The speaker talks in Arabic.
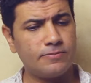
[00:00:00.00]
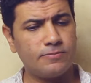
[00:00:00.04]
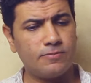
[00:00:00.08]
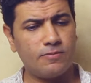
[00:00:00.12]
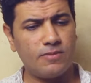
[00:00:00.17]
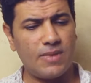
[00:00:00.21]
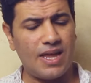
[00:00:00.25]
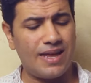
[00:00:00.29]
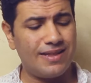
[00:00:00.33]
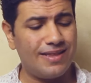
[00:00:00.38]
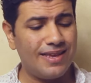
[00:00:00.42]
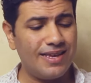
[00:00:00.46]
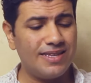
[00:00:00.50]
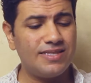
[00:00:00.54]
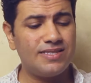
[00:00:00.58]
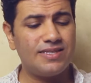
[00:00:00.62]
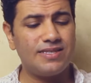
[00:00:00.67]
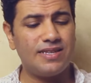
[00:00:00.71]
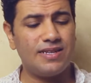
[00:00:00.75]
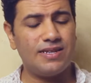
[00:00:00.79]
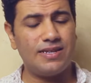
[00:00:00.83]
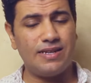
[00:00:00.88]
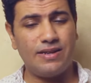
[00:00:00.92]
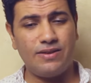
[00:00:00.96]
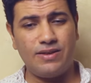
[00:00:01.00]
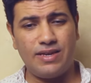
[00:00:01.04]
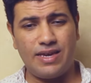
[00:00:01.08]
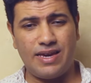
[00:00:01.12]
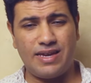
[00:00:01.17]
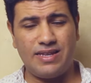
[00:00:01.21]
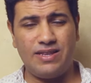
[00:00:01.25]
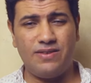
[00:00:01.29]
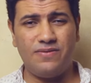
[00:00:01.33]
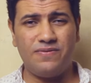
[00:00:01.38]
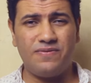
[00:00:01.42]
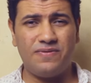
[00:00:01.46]
هتحس ان
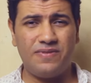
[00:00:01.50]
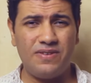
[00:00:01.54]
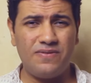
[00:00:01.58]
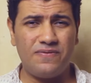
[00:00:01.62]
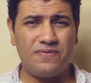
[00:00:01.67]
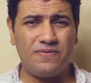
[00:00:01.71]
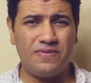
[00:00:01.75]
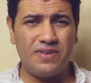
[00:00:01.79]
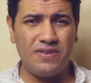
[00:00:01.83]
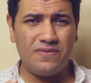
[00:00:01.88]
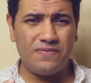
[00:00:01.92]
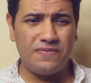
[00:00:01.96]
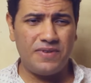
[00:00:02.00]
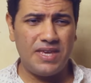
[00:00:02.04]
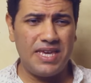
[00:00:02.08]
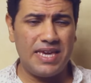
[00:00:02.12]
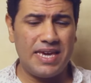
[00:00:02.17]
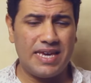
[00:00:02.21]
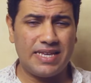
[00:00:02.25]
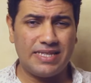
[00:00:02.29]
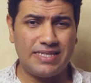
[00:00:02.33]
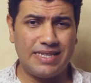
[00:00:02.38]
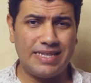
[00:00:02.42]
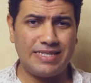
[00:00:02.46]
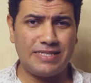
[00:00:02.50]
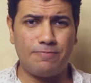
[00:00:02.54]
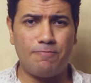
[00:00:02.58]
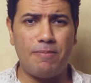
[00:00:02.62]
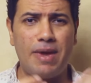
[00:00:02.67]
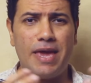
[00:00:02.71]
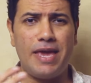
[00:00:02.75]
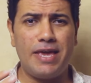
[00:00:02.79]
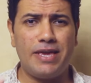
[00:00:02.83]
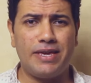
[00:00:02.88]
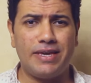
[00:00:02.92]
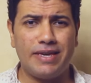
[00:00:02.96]
يعني في في في احساس
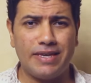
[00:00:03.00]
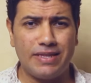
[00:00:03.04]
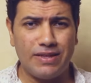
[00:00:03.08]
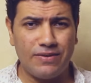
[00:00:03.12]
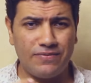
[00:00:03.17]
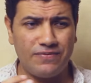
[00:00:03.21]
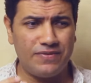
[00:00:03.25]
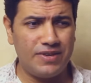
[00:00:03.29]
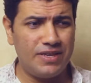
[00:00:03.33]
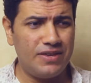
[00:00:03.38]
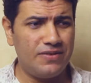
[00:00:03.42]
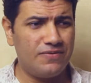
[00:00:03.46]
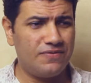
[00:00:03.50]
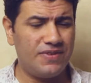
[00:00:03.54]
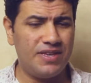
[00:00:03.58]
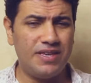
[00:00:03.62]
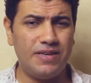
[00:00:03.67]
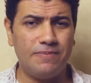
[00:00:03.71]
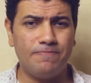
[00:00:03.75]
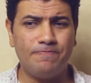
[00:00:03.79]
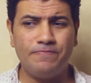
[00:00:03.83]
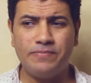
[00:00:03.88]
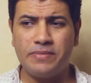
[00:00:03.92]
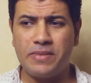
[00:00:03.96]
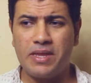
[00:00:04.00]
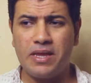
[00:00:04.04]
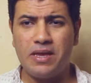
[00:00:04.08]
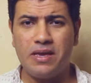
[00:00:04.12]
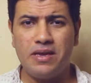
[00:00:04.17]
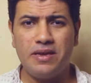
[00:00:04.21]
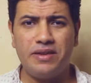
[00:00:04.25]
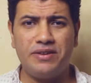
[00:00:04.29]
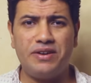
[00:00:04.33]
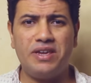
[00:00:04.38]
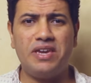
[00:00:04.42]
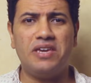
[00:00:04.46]
مائي كده في في
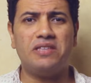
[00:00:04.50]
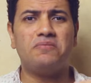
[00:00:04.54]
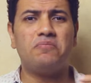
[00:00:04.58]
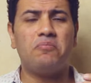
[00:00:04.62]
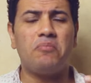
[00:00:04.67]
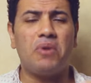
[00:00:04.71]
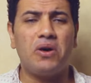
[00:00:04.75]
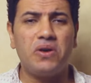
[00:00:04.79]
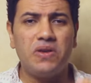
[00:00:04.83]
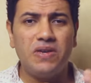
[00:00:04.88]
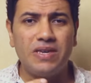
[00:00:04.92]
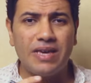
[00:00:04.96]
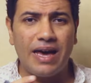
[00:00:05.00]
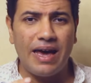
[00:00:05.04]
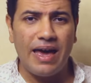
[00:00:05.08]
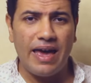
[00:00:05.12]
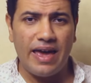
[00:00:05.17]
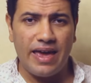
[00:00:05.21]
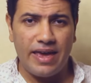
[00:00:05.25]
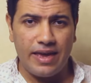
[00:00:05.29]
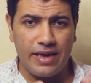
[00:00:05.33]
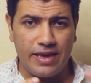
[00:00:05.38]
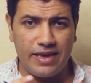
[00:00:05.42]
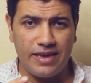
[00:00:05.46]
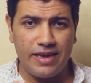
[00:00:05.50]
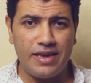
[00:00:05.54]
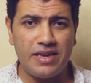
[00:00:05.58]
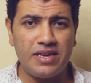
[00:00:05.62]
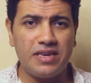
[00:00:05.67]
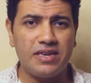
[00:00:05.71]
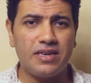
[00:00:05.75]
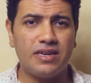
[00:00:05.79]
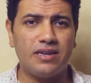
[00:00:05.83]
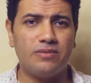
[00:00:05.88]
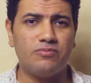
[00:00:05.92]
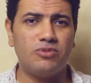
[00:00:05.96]
ريحه ميه
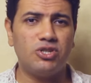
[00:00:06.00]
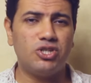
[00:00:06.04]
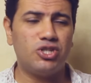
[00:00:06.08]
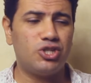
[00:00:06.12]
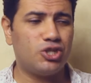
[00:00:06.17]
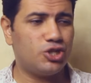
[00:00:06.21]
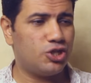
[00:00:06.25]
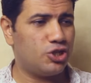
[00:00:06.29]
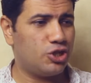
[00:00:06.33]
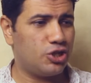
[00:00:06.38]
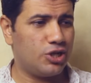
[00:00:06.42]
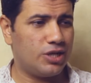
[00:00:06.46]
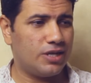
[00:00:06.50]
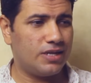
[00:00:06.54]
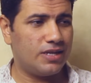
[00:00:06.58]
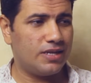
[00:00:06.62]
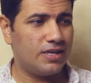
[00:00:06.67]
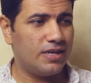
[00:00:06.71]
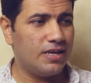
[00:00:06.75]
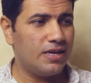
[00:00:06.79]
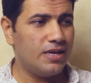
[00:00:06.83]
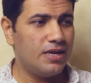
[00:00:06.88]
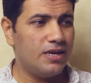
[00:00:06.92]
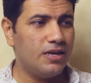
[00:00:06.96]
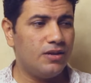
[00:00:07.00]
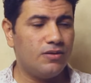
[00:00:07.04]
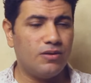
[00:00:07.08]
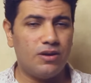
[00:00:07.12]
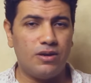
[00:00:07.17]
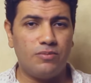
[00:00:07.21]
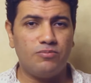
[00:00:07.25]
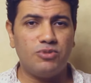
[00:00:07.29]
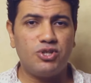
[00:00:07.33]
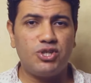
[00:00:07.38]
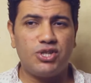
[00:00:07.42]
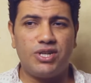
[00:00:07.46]
حقيقيه مش آه،
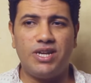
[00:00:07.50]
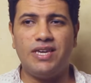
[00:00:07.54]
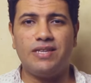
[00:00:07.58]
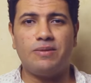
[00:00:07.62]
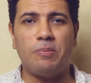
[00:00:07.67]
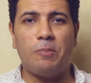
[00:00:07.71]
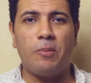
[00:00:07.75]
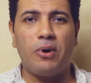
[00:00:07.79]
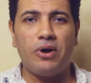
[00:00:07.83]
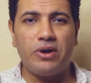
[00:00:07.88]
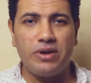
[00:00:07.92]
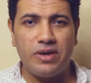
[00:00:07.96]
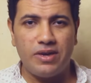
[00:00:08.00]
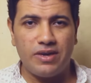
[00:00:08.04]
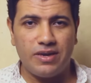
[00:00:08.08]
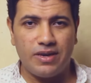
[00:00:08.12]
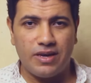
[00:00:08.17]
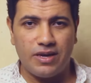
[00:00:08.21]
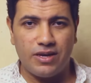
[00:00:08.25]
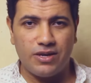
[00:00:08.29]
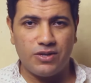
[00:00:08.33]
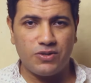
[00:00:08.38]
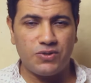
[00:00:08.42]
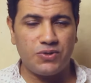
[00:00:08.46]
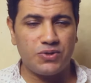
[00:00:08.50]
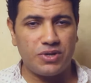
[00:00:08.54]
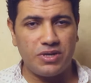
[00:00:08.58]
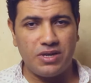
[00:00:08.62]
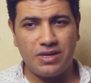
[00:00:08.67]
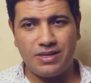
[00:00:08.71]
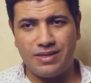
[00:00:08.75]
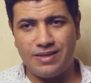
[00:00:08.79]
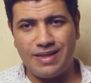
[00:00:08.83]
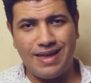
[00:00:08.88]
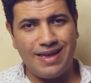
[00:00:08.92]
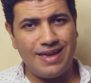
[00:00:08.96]
مش ريحه ميه
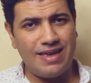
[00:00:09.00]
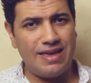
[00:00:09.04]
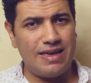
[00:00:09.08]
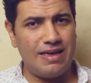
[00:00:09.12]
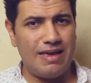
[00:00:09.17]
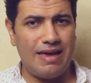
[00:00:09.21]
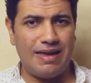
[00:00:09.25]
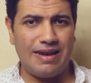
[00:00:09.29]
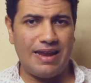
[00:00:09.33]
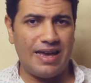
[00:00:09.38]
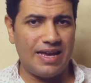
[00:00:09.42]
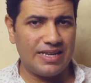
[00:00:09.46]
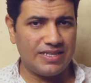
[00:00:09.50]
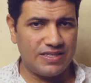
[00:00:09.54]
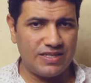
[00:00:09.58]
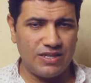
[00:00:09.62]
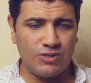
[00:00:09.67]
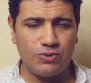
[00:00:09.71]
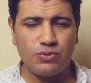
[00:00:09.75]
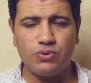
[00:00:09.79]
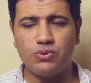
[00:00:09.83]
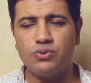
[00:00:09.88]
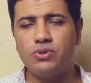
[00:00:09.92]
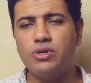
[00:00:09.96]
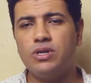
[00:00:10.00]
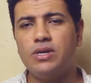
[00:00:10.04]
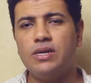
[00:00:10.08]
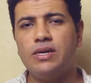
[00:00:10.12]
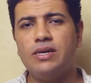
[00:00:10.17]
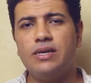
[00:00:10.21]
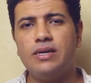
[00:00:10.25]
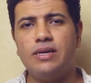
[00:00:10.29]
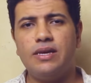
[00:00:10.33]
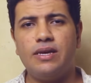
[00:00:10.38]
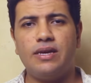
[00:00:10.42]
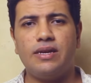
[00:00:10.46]
عطريه ده انا حسيته
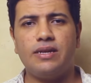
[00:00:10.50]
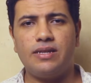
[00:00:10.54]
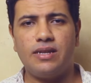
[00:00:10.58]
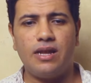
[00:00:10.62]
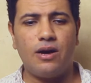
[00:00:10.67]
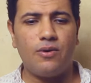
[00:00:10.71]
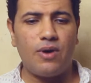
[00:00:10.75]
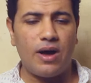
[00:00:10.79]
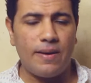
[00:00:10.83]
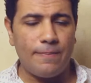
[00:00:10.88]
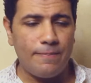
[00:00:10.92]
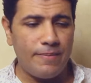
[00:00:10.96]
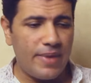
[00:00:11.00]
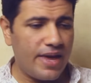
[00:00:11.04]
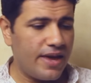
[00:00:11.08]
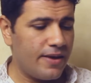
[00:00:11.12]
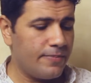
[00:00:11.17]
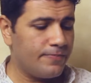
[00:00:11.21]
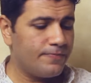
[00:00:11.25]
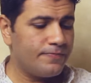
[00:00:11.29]
آه، نوعا ما